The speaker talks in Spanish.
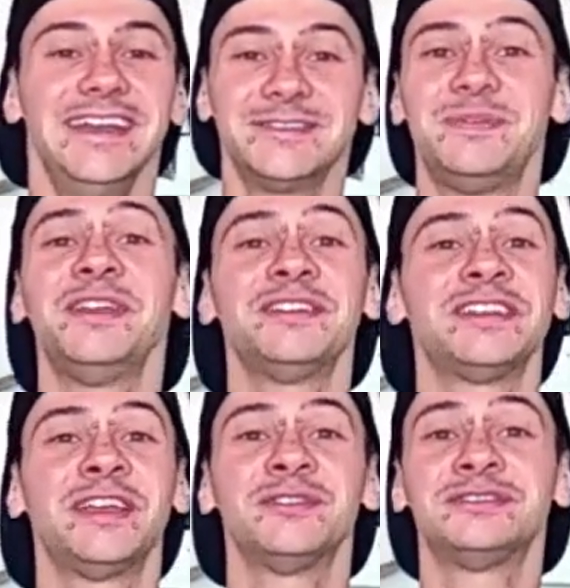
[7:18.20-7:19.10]
Espero que os
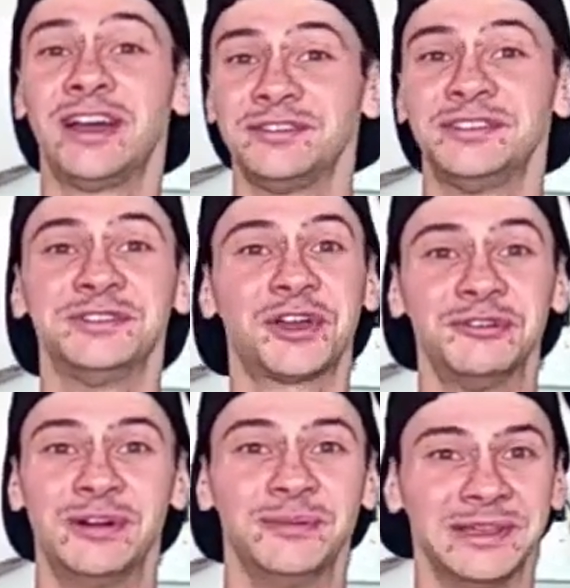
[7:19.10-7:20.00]
haya gustado tanto
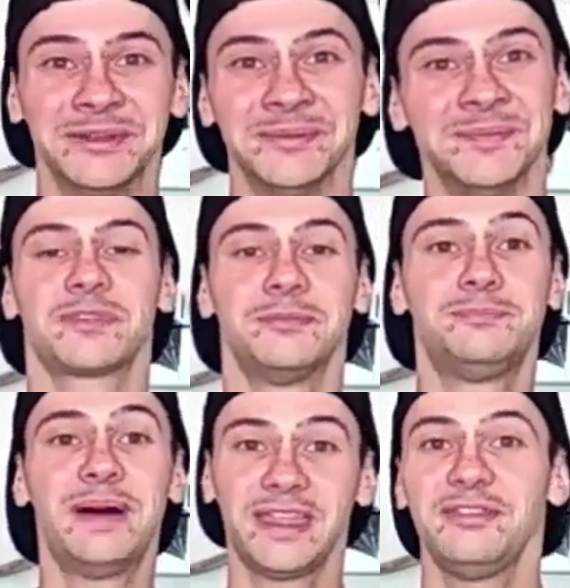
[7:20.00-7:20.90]
como a mí
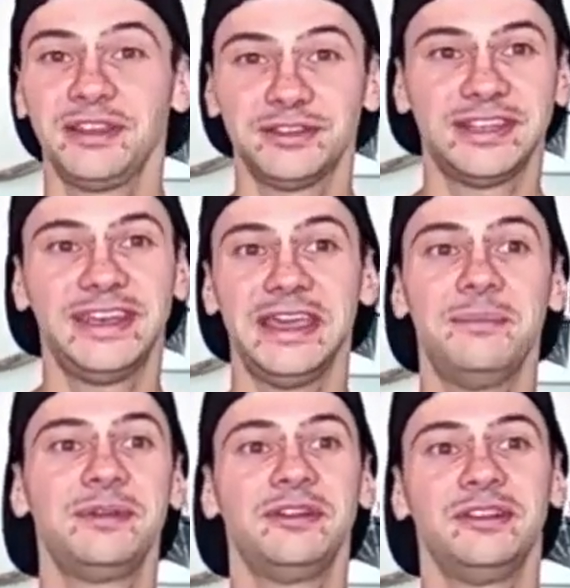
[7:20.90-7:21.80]
parece una
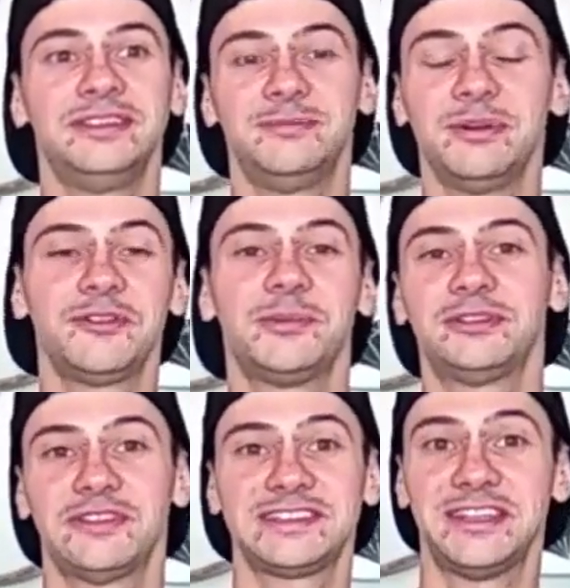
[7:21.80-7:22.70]
tontería, pero el tipo de
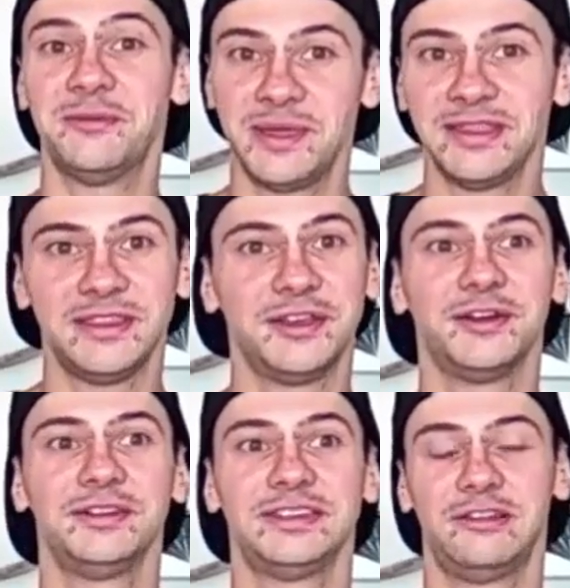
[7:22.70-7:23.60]
formato de este
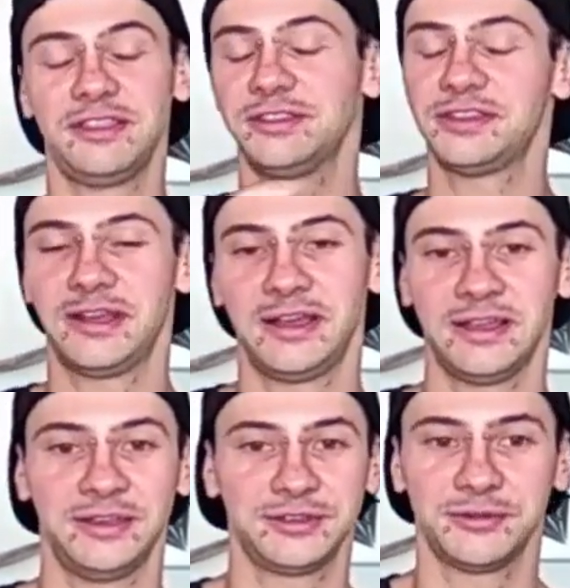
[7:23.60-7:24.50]
vídeo, ya lo hice
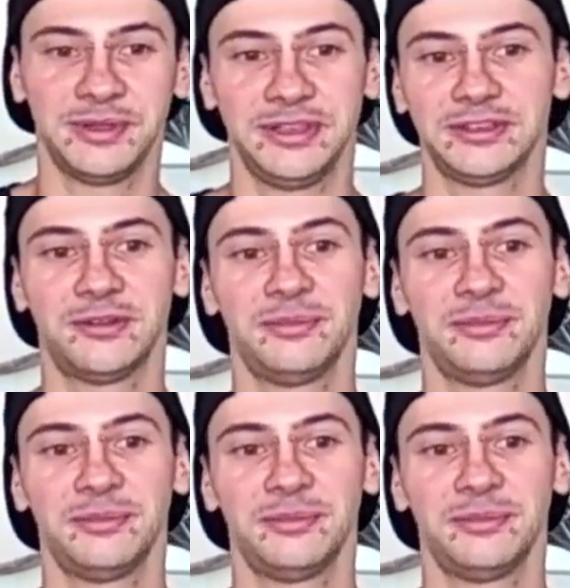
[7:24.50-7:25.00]
en otro vídeo